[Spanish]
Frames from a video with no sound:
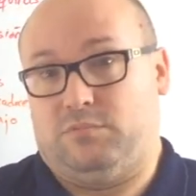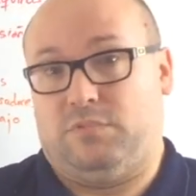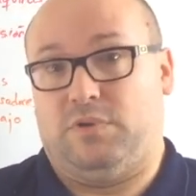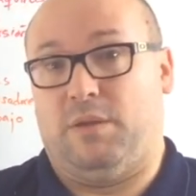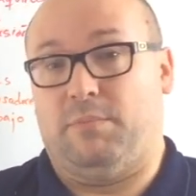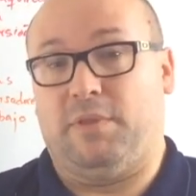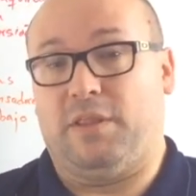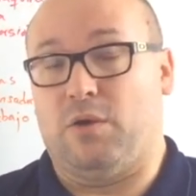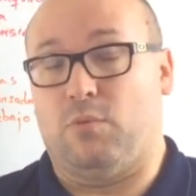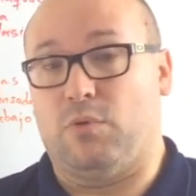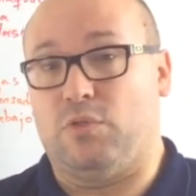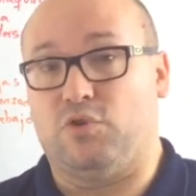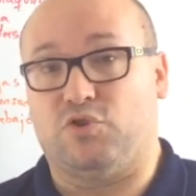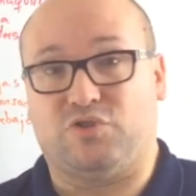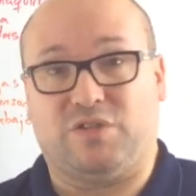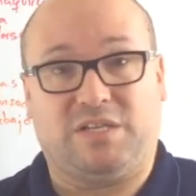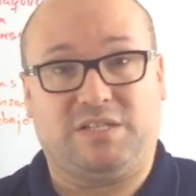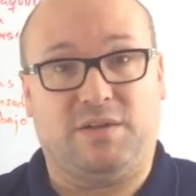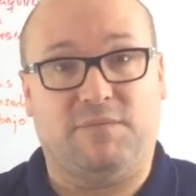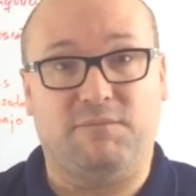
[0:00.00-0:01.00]
Realmente cuando
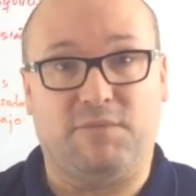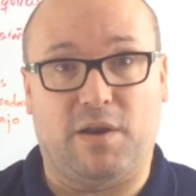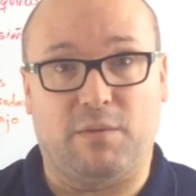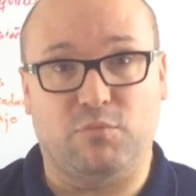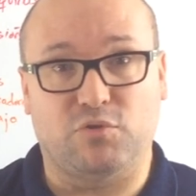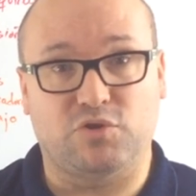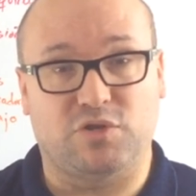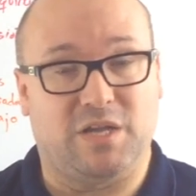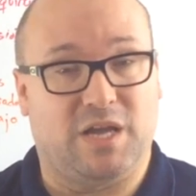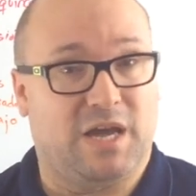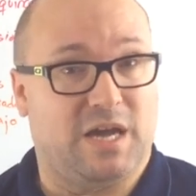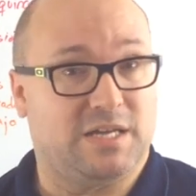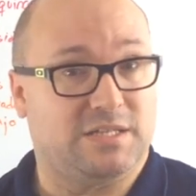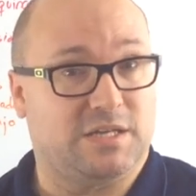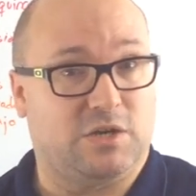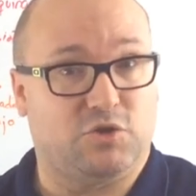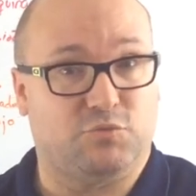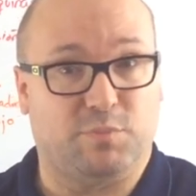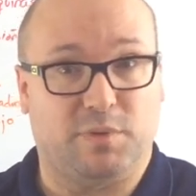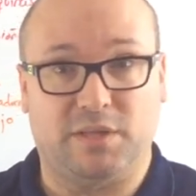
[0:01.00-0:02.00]
estáis enfermos llegáis
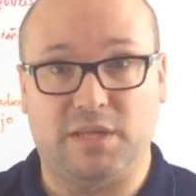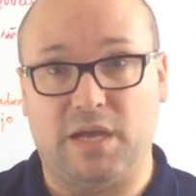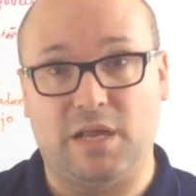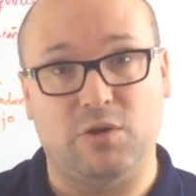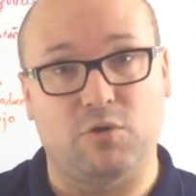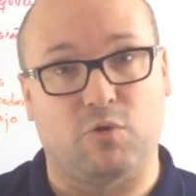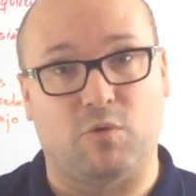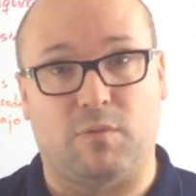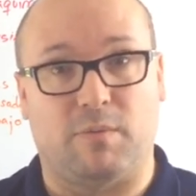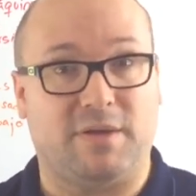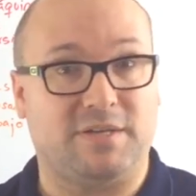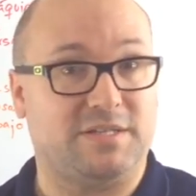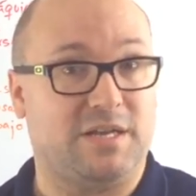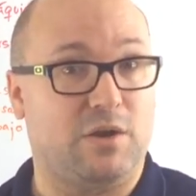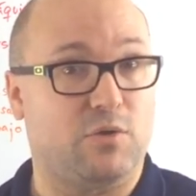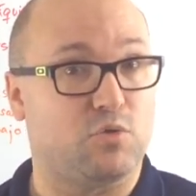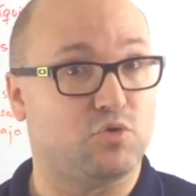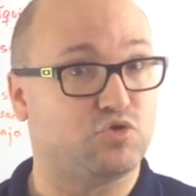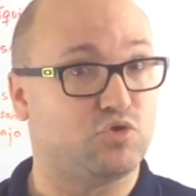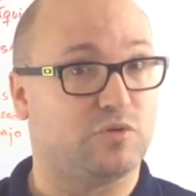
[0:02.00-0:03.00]
al hospital o vais a
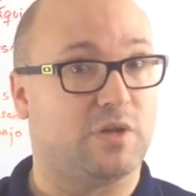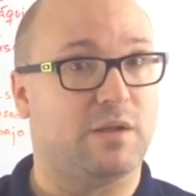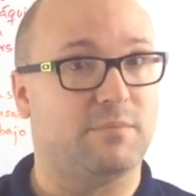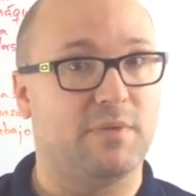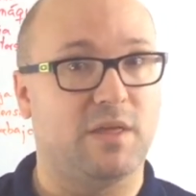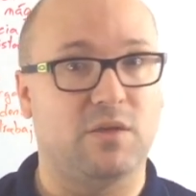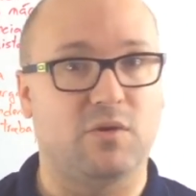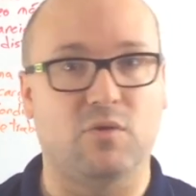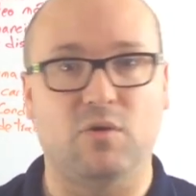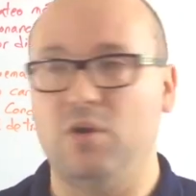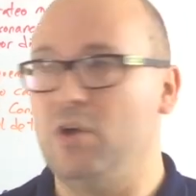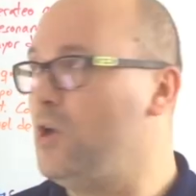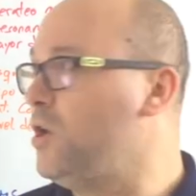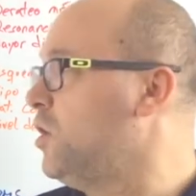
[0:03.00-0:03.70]
la consulta al médico